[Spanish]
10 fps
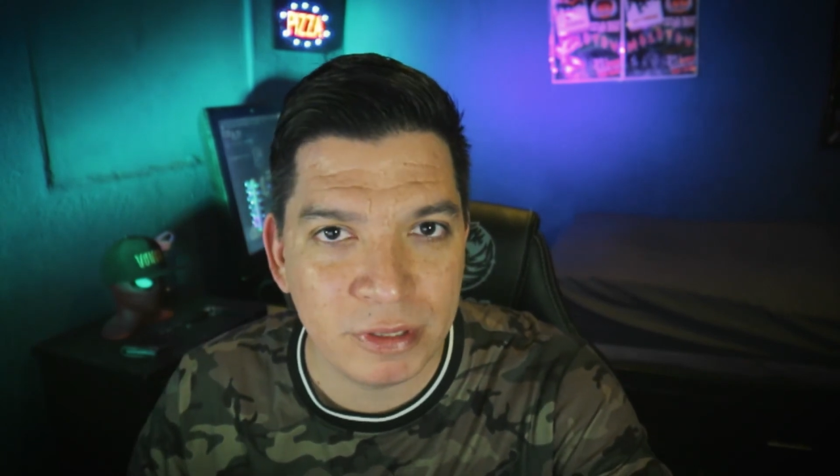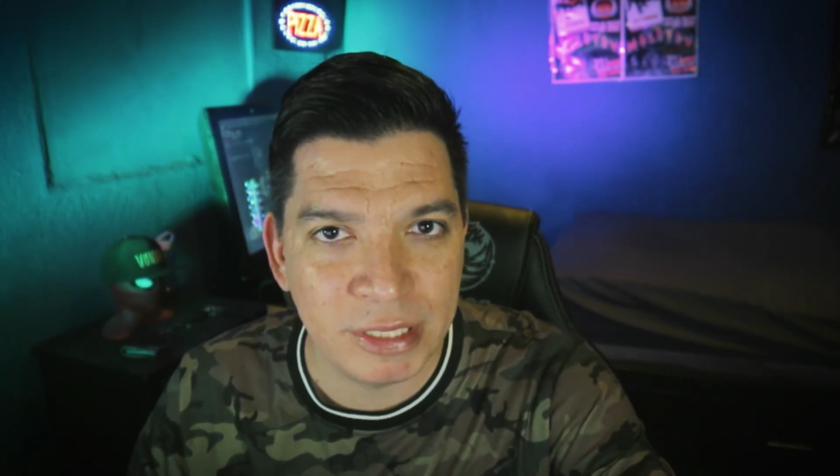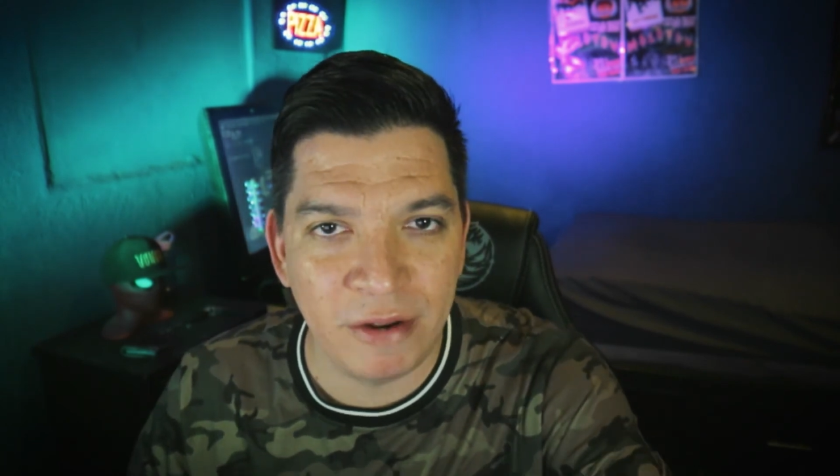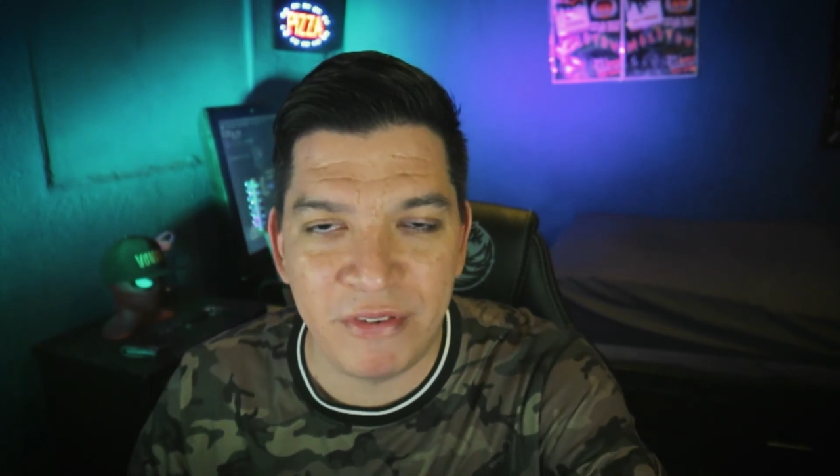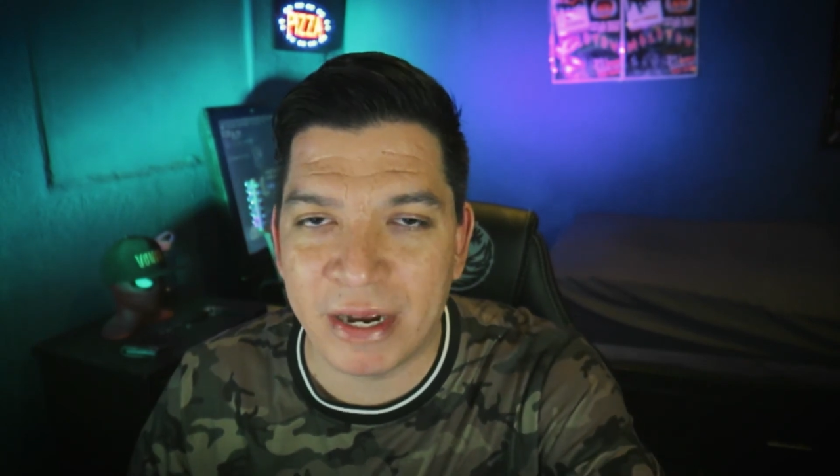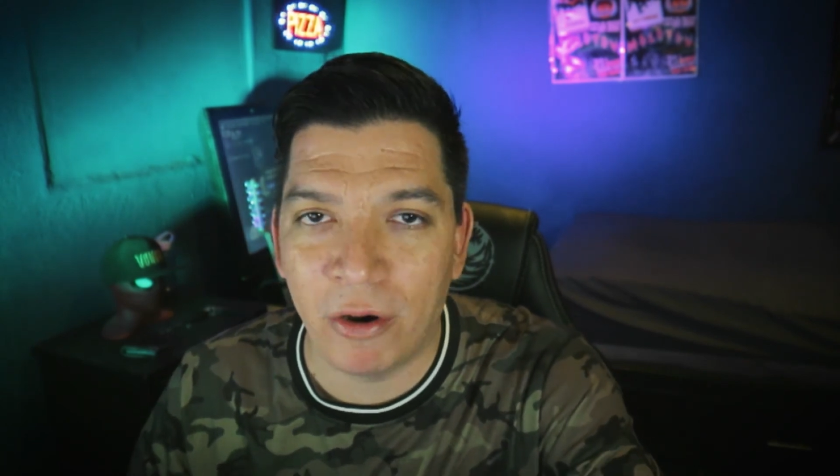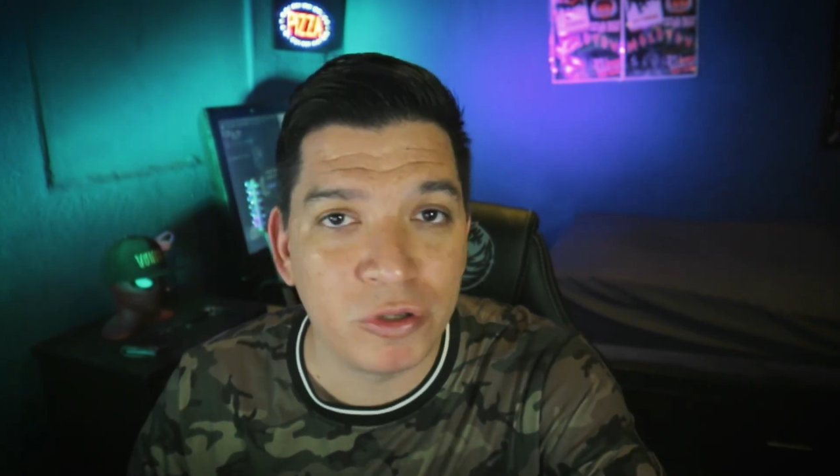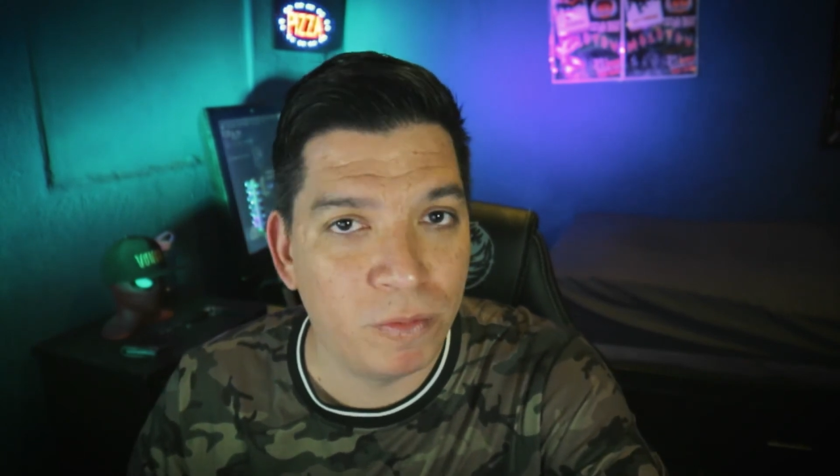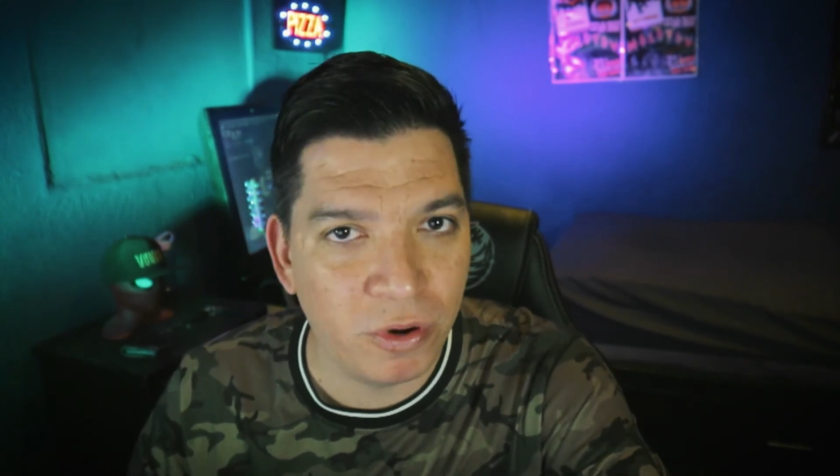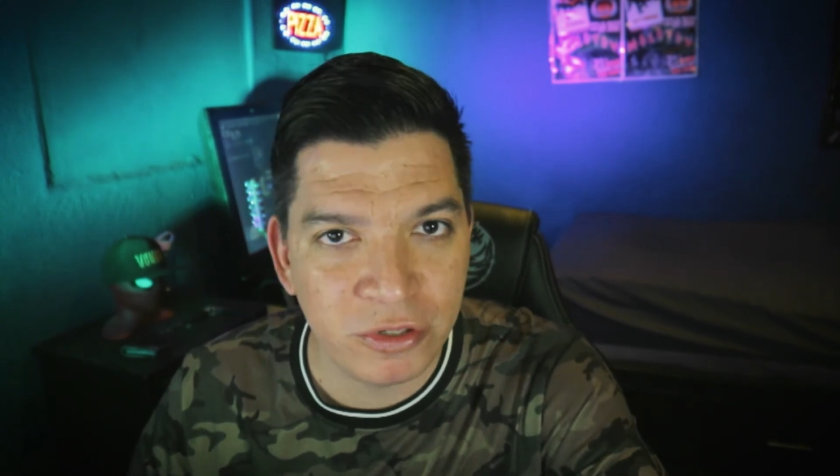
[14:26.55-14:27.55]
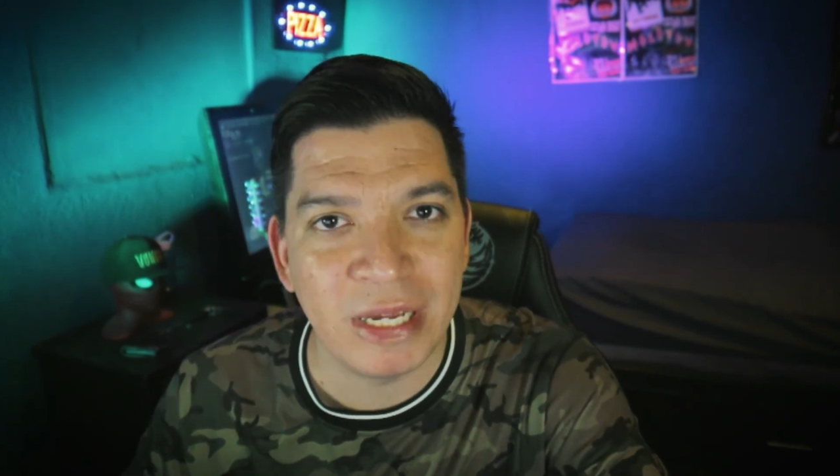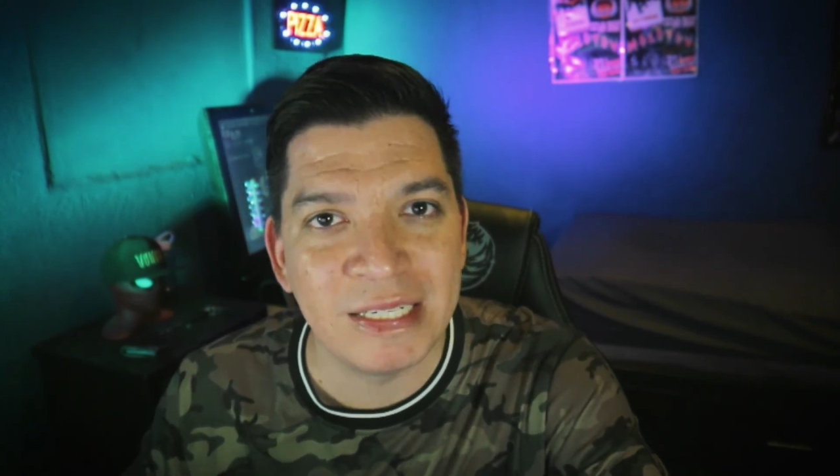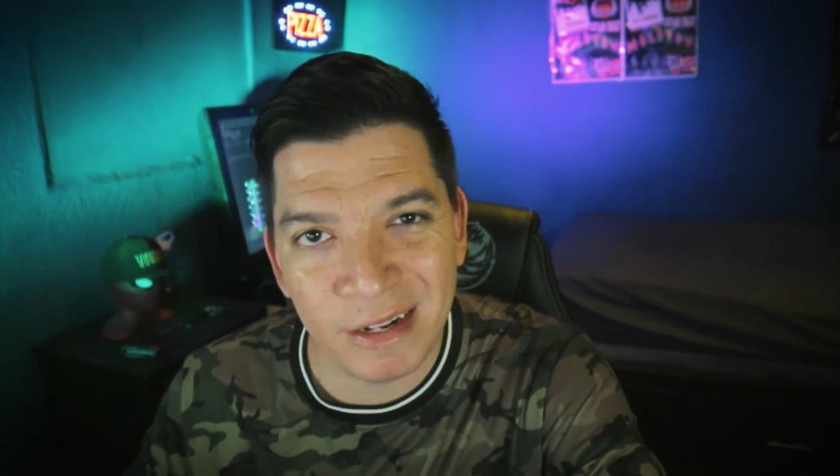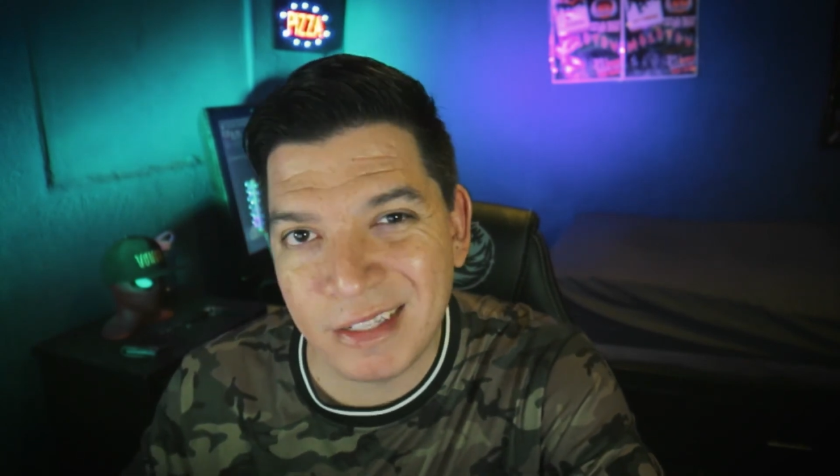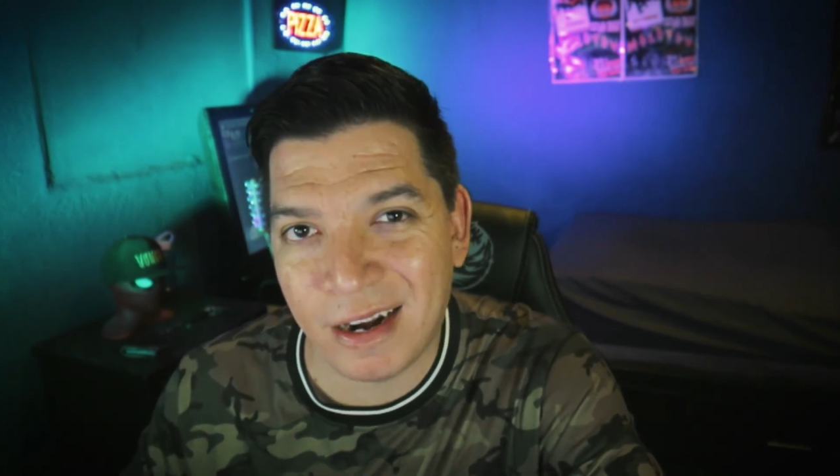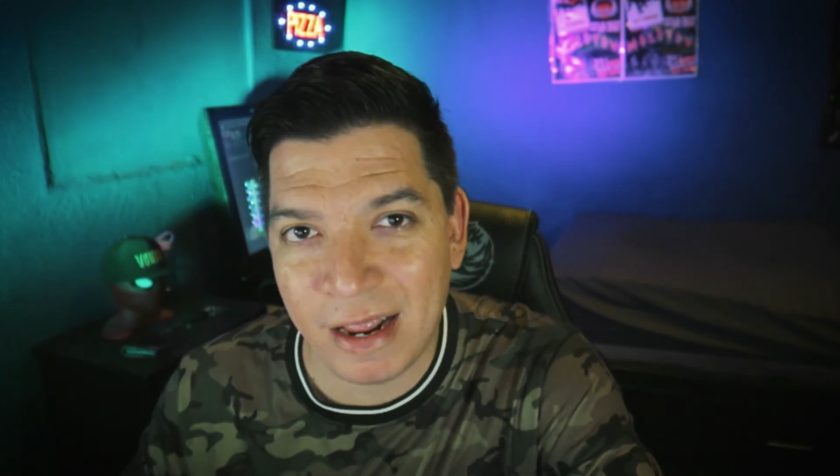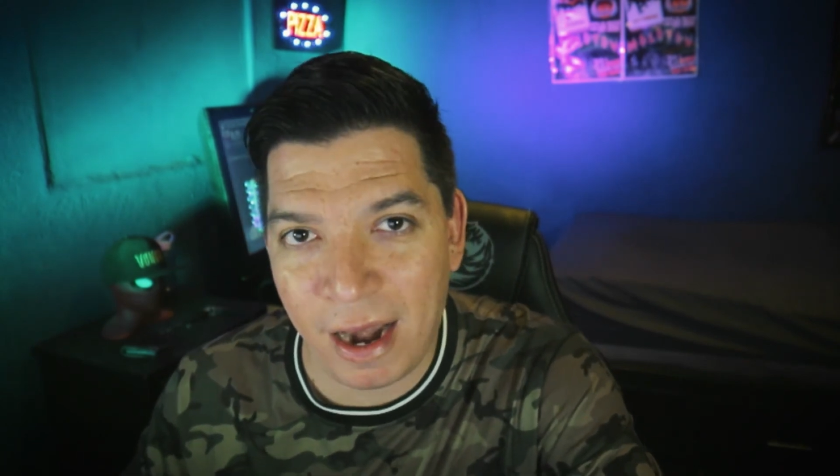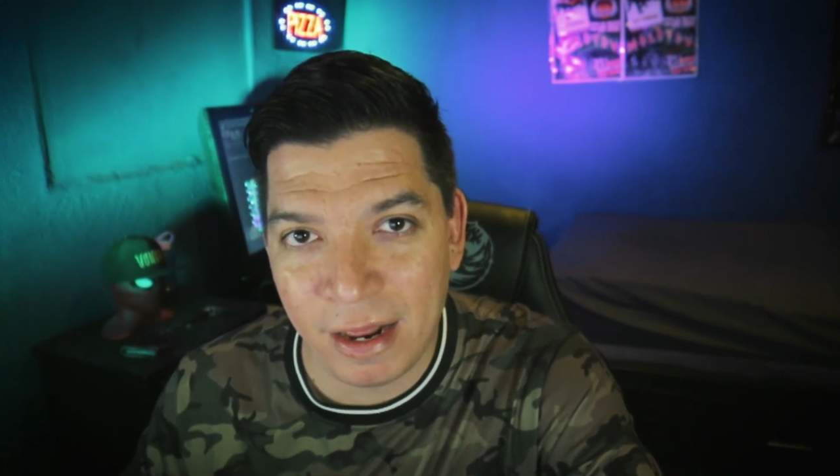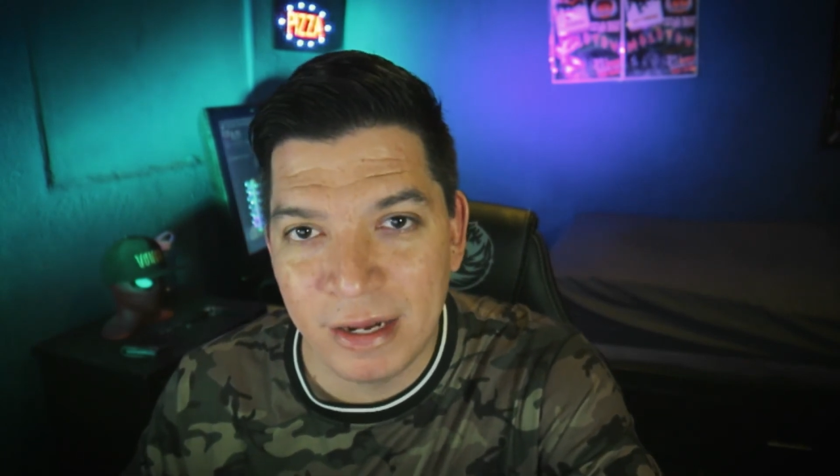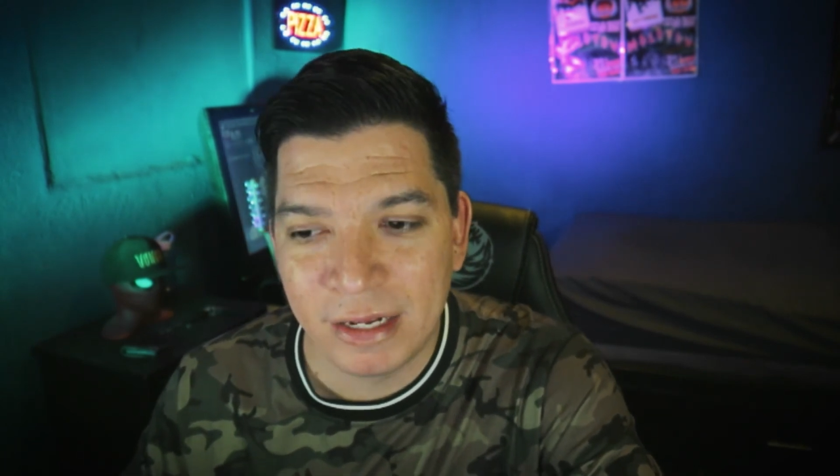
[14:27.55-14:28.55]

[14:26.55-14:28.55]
significa que no son bots, es gente real